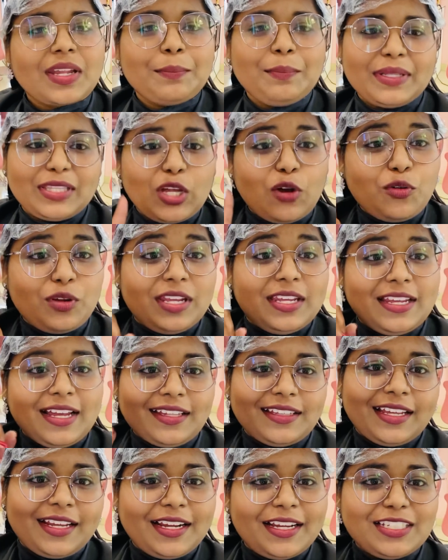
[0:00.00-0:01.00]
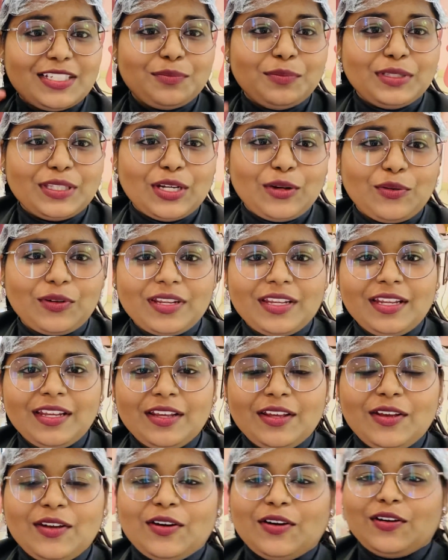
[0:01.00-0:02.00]
बताऊंगी याद आएगा जब बताऊंगी
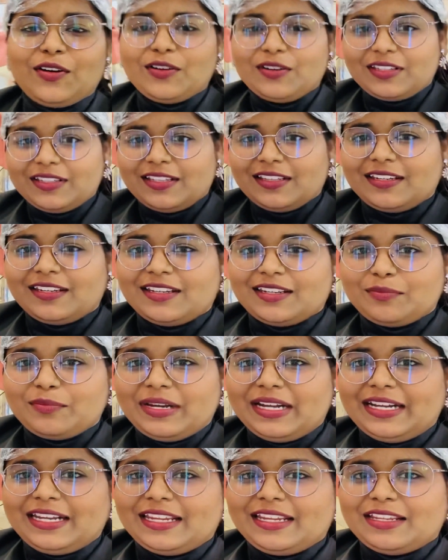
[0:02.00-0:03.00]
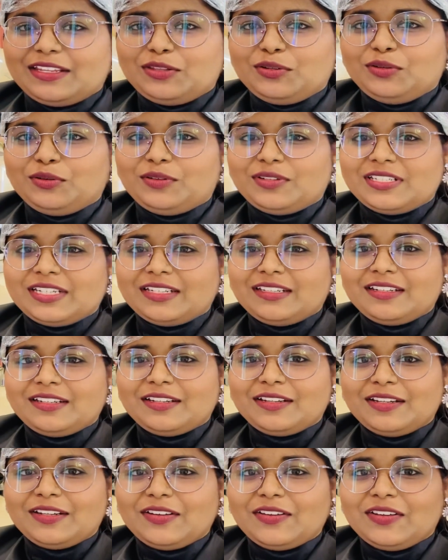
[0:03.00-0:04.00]
और इधर ये बैठे हैं दोनों जन
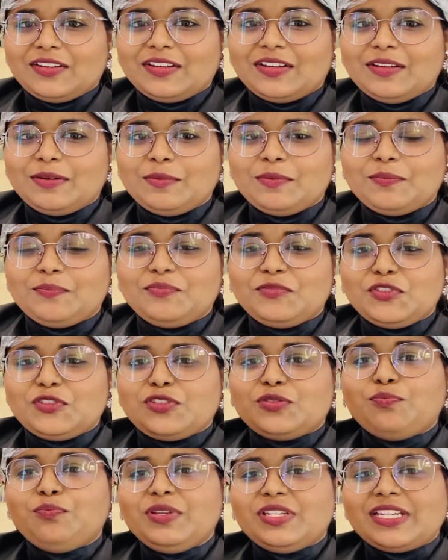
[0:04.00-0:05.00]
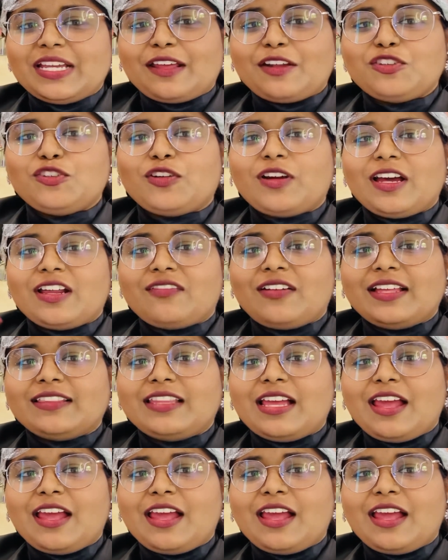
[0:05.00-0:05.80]
बेचारा जो करवाता